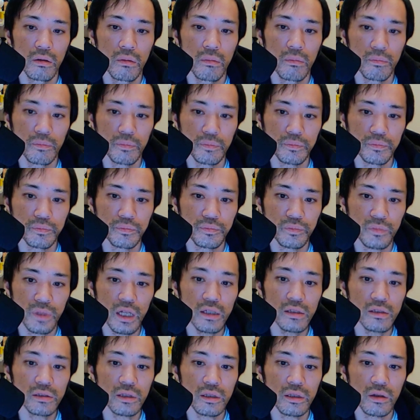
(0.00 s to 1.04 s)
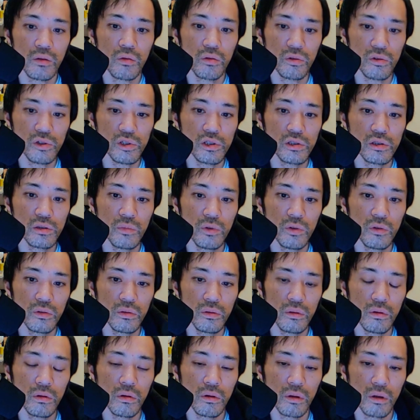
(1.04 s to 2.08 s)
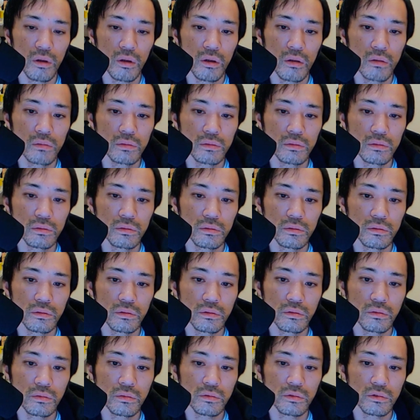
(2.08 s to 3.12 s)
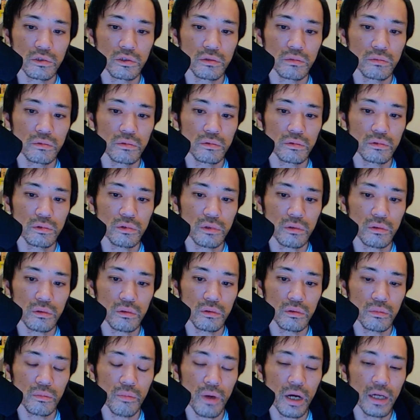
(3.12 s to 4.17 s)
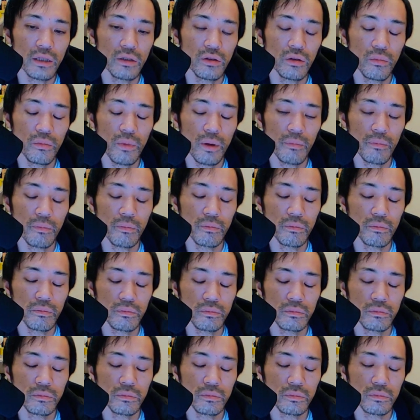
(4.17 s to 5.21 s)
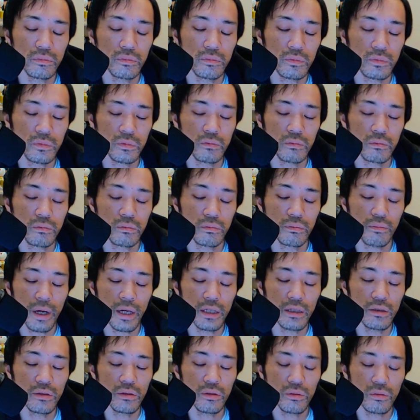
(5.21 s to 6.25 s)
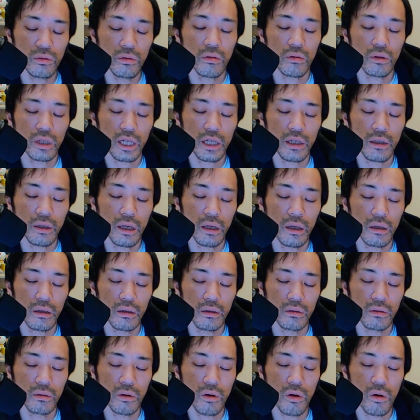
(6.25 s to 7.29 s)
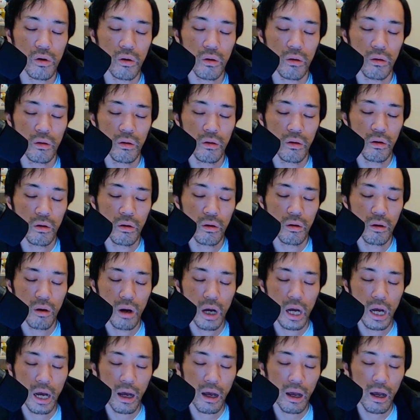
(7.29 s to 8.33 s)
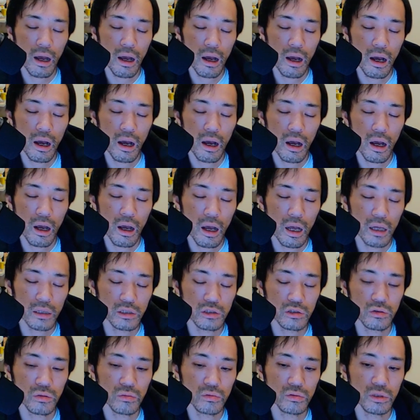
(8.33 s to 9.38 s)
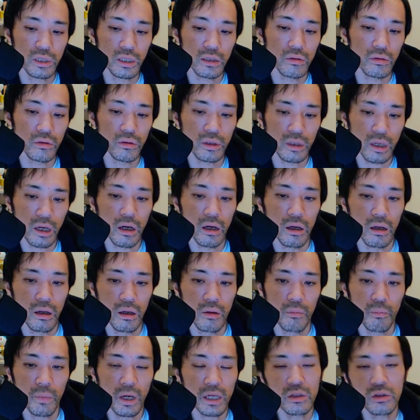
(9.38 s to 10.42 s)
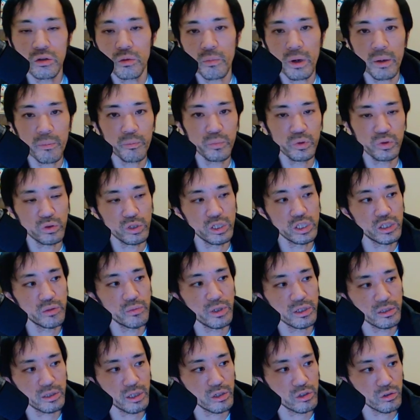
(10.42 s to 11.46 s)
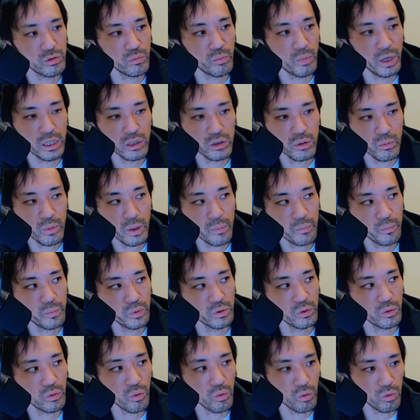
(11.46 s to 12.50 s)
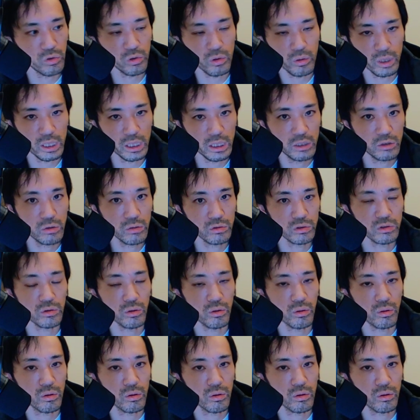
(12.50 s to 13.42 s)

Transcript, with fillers: うん、なんですかねこの質問のうんそのマインドママインドのけあの発足点というかマインドマップの一番最初のマインドマップのここの一つの